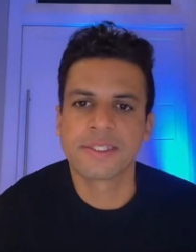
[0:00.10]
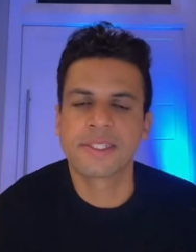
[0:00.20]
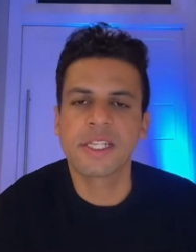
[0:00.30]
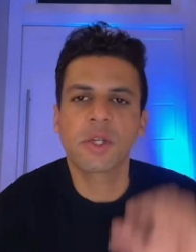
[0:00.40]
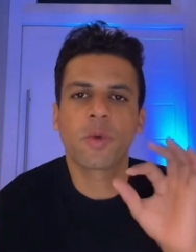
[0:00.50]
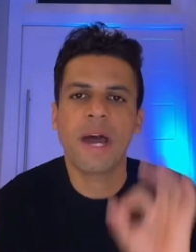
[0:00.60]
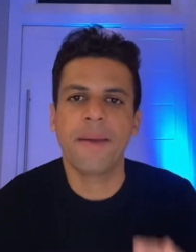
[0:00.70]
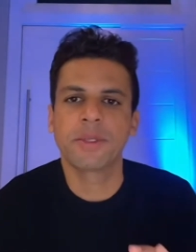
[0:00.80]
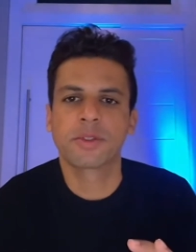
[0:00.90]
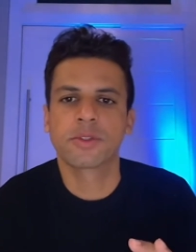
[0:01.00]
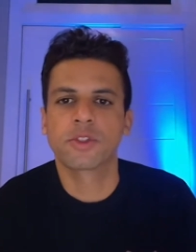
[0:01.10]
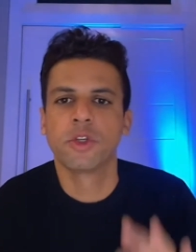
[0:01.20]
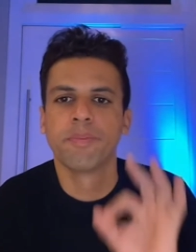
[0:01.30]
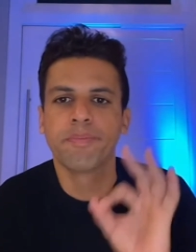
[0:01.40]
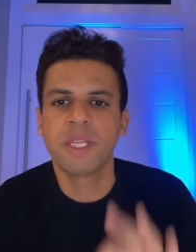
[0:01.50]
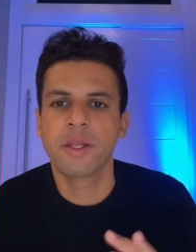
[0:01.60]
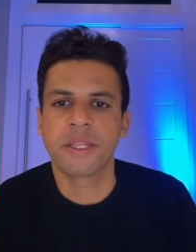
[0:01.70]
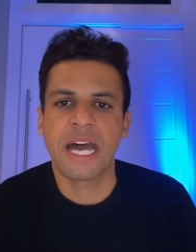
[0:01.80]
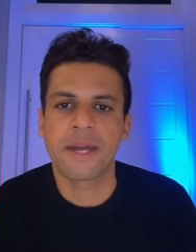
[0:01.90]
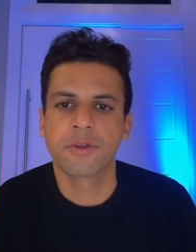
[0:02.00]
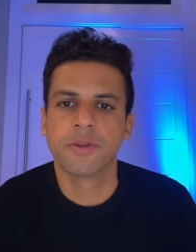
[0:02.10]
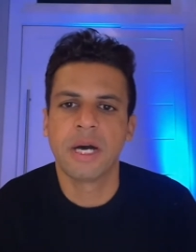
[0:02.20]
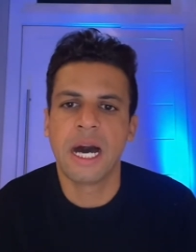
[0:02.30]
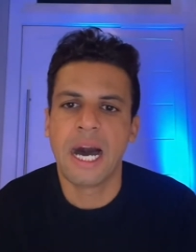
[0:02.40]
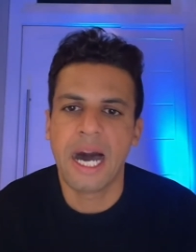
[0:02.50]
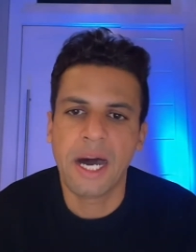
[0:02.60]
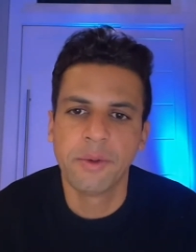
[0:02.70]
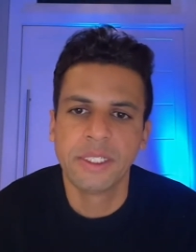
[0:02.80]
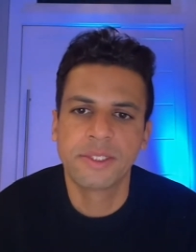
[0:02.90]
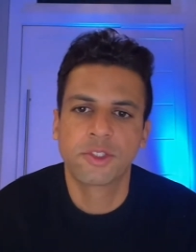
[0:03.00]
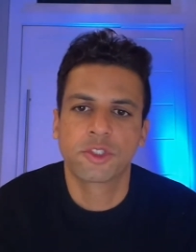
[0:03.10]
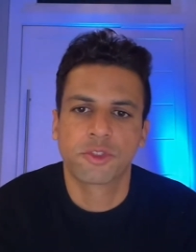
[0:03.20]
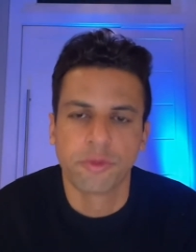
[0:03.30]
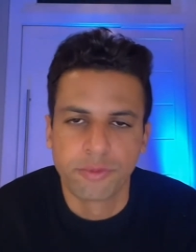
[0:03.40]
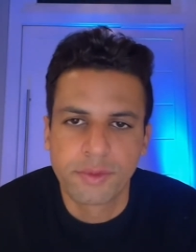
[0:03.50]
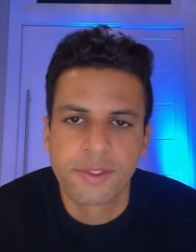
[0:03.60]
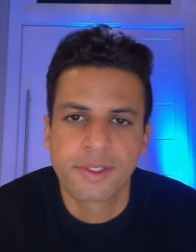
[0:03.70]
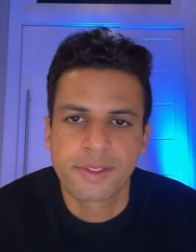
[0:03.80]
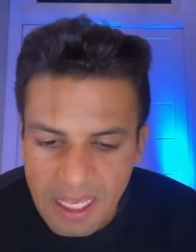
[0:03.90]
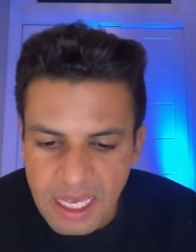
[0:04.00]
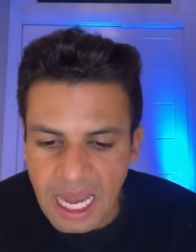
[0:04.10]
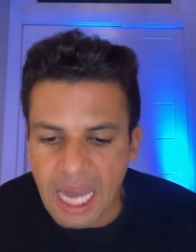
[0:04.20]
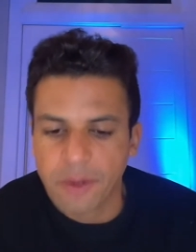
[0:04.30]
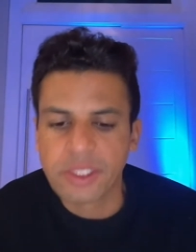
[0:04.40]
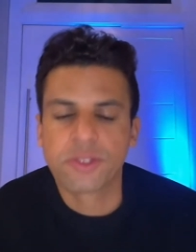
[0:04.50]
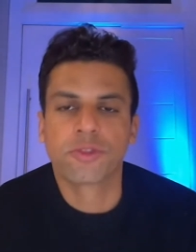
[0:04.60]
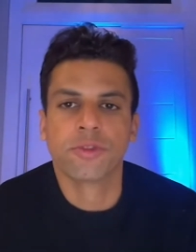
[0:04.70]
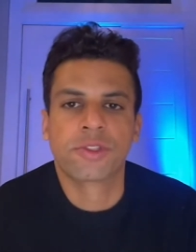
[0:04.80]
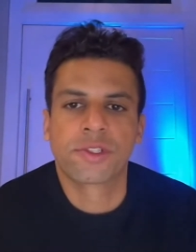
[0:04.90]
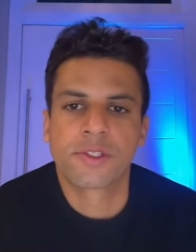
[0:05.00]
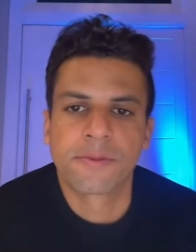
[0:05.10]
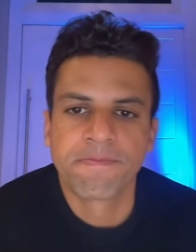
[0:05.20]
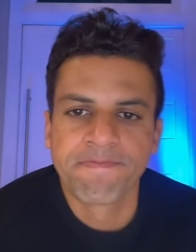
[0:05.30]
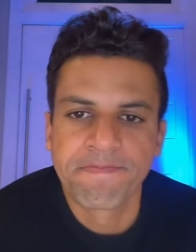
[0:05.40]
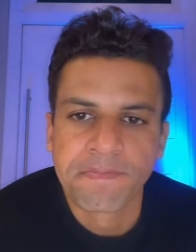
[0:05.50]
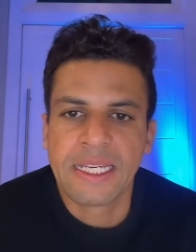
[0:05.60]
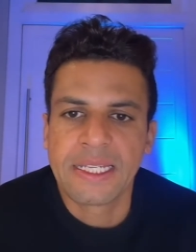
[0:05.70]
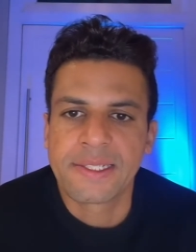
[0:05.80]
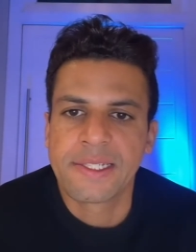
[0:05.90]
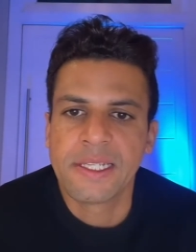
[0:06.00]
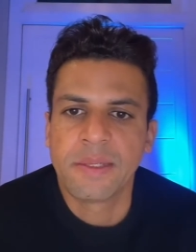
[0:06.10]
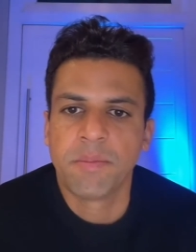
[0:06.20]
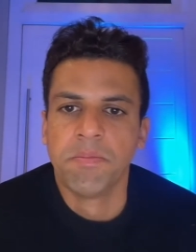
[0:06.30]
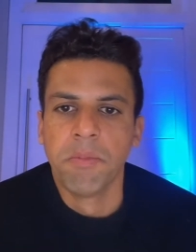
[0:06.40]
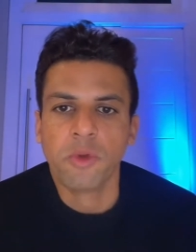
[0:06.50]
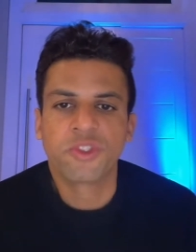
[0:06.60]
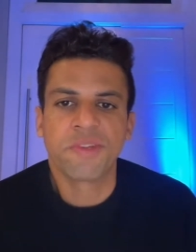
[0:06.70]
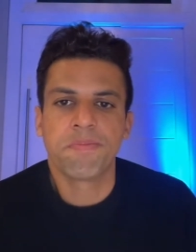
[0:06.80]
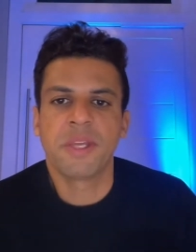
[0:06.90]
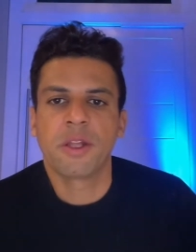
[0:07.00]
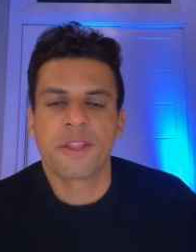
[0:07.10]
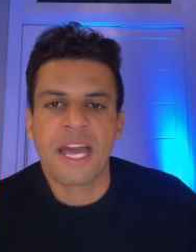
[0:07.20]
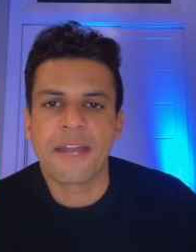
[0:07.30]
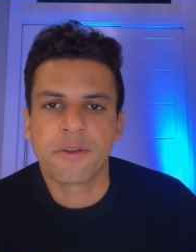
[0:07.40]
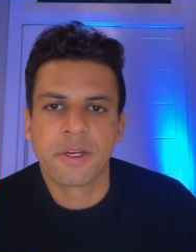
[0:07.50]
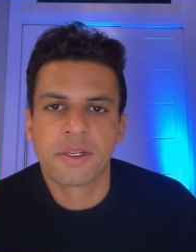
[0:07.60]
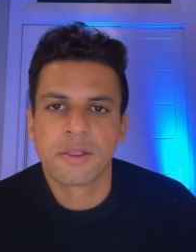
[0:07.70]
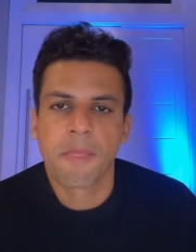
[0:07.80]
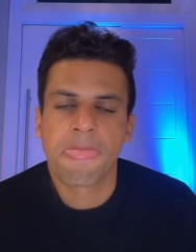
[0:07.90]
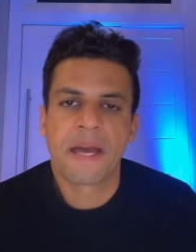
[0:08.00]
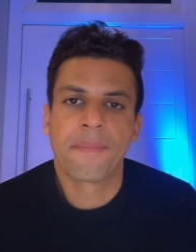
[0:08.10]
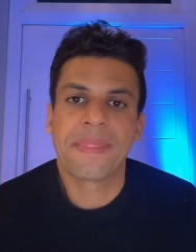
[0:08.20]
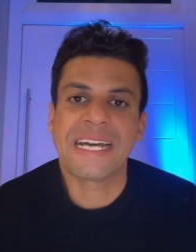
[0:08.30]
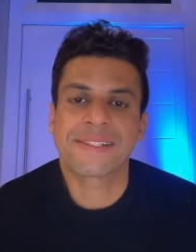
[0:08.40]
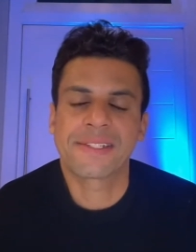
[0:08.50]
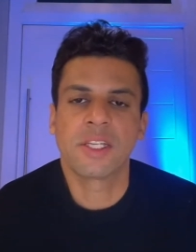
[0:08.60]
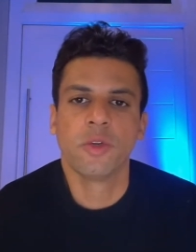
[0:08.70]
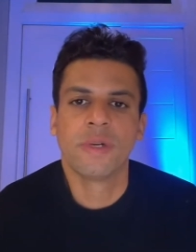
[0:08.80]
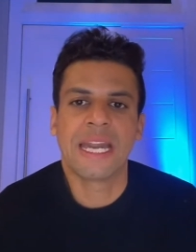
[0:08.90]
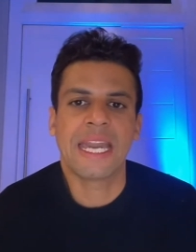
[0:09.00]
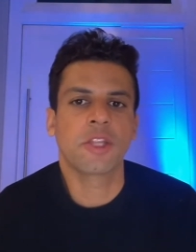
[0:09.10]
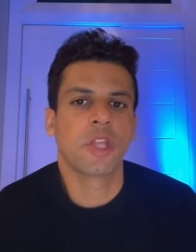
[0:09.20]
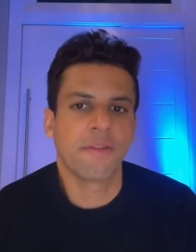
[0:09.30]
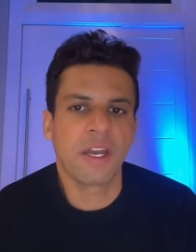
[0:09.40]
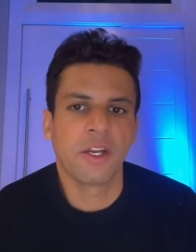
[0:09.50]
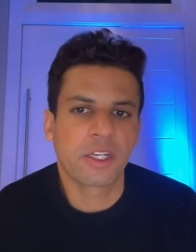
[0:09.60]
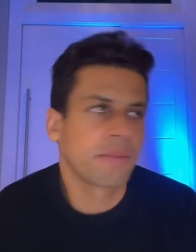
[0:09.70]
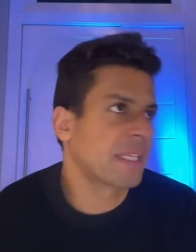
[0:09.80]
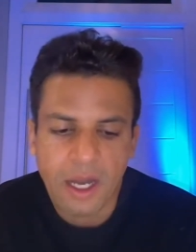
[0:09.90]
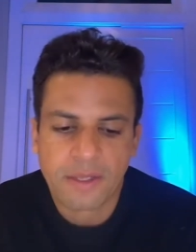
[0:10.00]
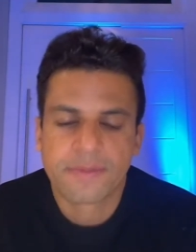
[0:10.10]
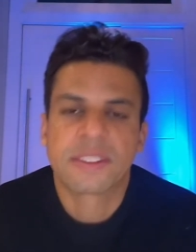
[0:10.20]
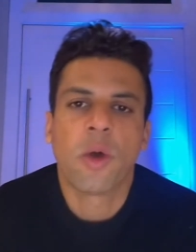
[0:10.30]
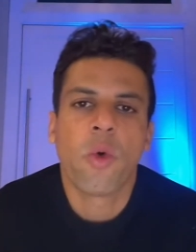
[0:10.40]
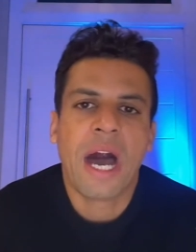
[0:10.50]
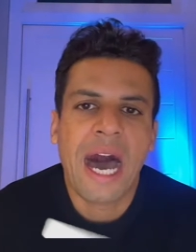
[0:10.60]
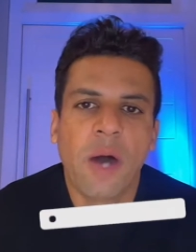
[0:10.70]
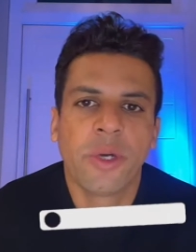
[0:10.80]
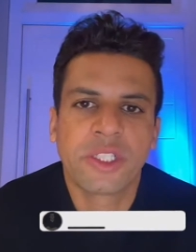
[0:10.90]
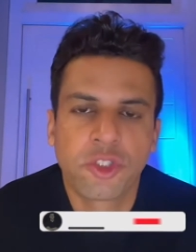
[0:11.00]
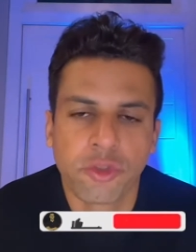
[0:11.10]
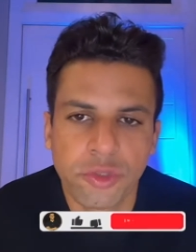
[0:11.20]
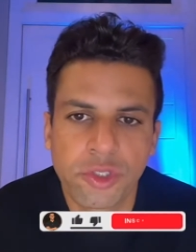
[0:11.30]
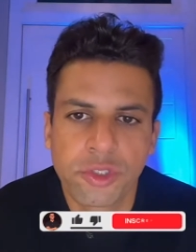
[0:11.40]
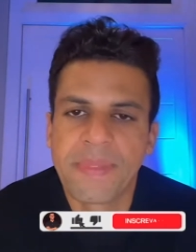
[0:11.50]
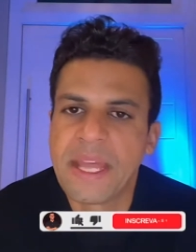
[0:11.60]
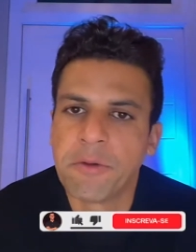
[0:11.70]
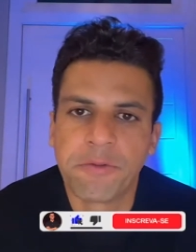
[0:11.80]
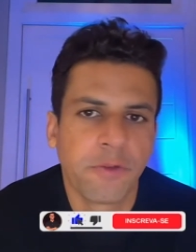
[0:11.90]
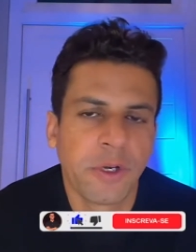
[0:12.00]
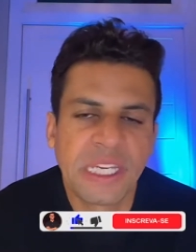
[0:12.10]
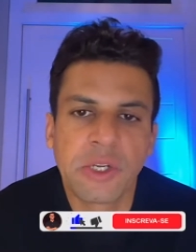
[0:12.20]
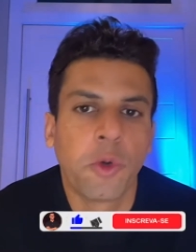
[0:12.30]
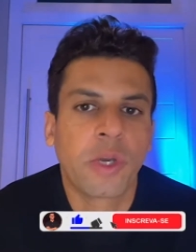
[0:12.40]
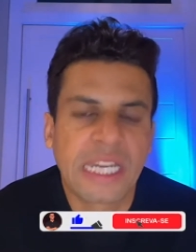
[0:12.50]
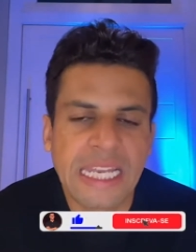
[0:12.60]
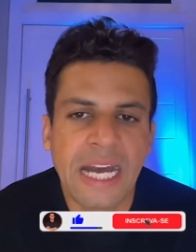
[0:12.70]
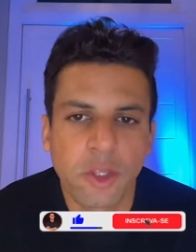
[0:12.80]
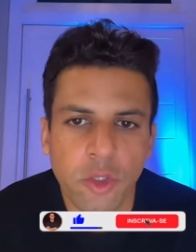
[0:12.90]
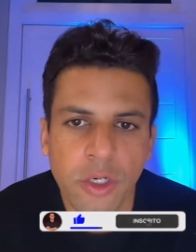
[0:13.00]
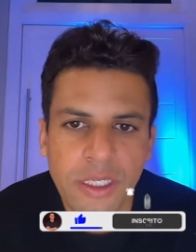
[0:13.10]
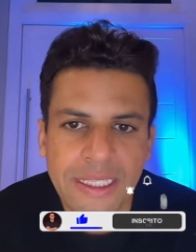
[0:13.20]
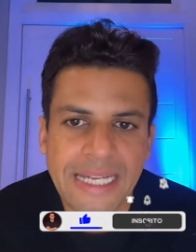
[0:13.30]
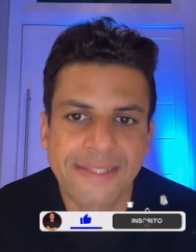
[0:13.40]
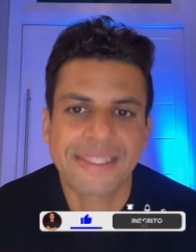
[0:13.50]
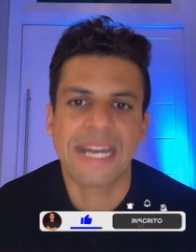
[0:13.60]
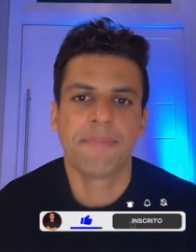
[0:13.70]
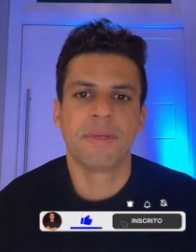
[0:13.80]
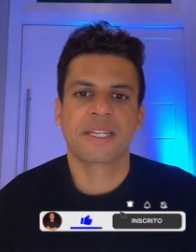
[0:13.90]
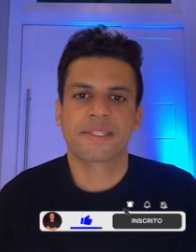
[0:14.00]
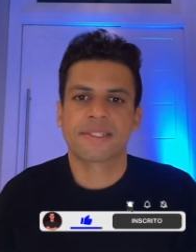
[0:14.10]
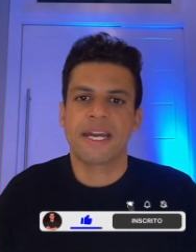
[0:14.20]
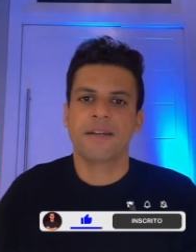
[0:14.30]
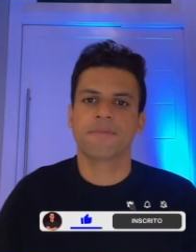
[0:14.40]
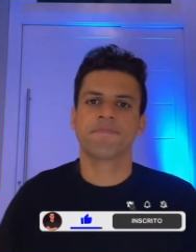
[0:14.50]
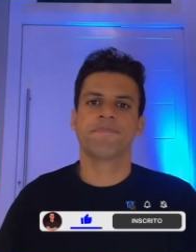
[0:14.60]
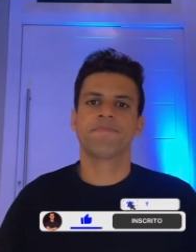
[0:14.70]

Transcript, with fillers: Cinco hábitos do bilionário Howard Schultz. Howard Schultz, é, esse multibilionário, nasceu em Nova York. Ó, então Howard Schultz não foi o criador da Starbucks, tá?